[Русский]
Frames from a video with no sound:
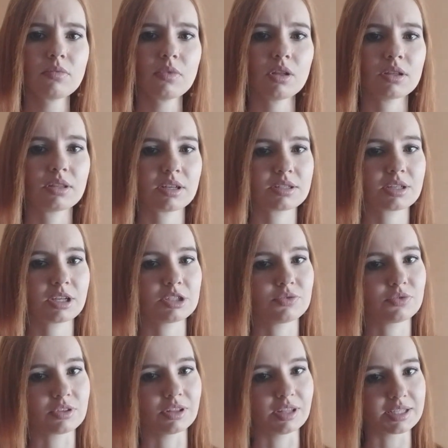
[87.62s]
ну, так скажем,
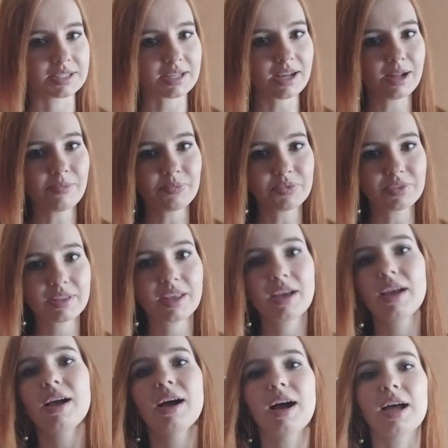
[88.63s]
в глаза,
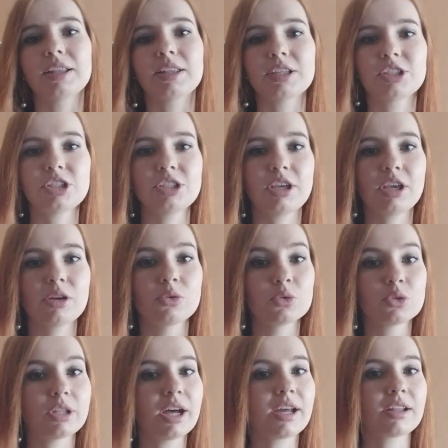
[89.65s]
а точнее
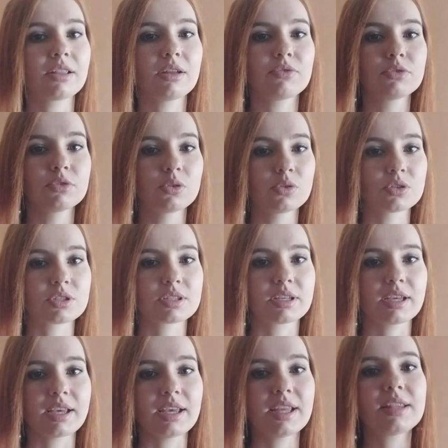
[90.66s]
ударила в нос,
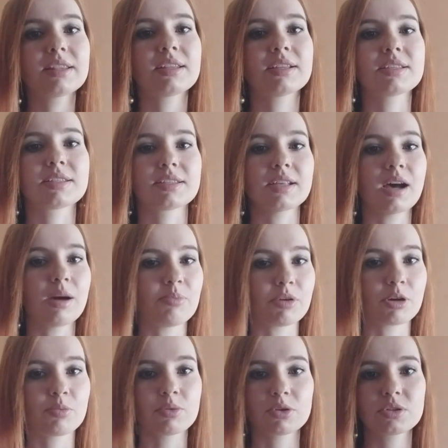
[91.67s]
это
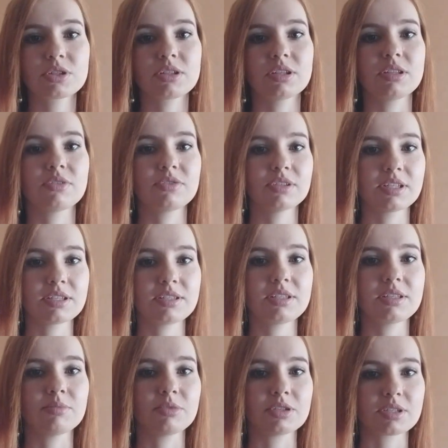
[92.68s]
запах, просто
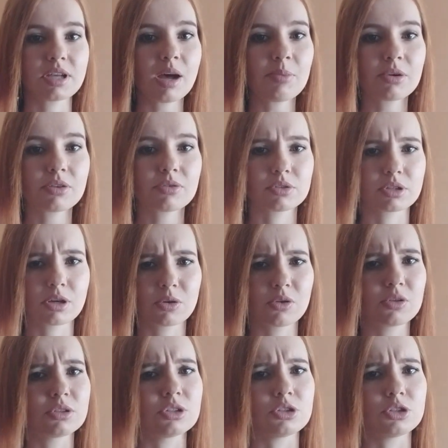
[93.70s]
невыносимый запах вот
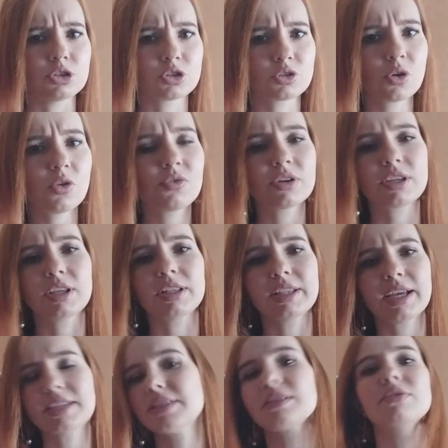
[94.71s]
какого-то дешевого
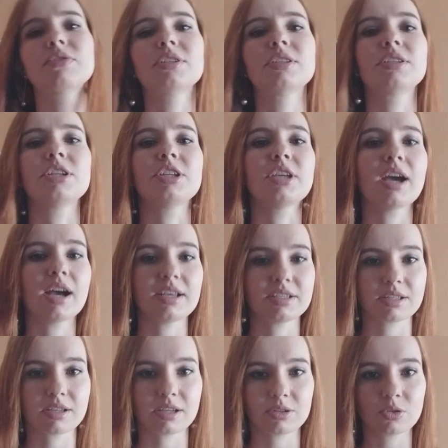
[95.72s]
китайского сырья,
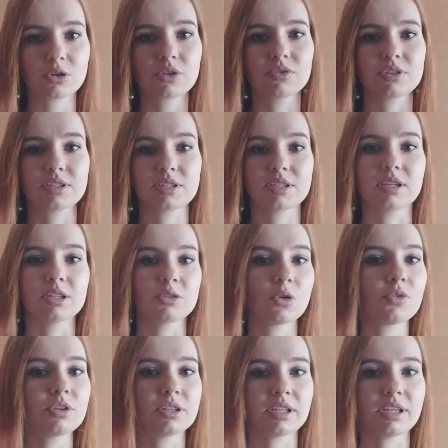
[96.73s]
из которого
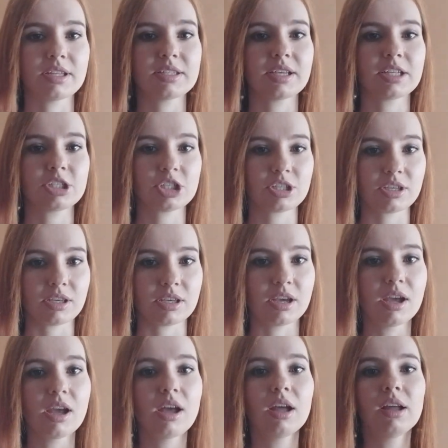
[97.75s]
изготовлены эти очки.
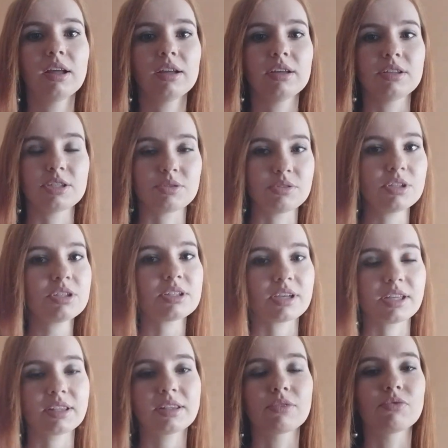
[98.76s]
Извините,
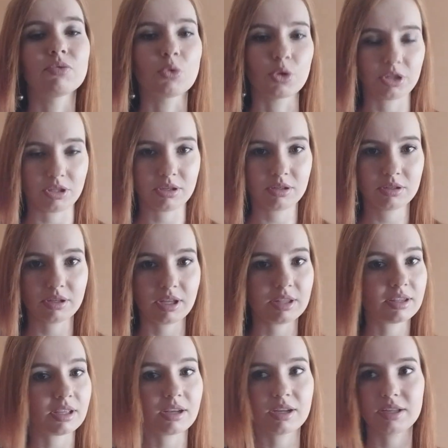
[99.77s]
это вонь.
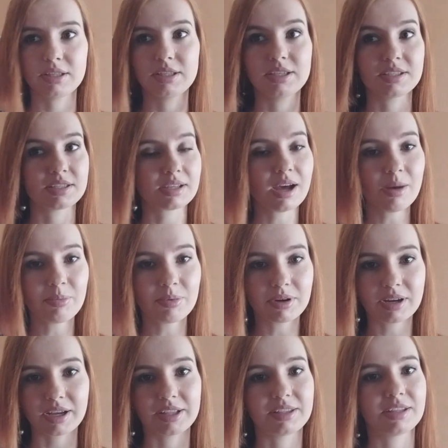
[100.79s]
Это не
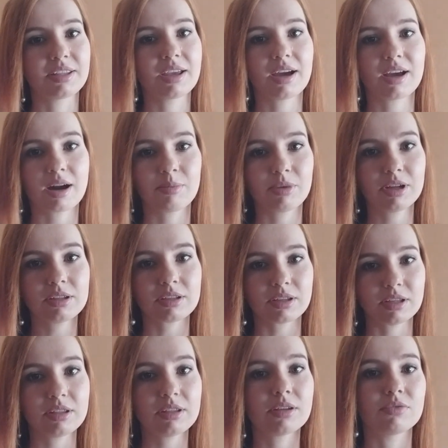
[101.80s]
запах, это не аромат,
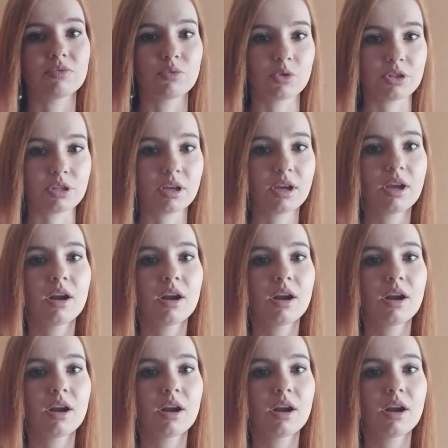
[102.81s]
это вонь.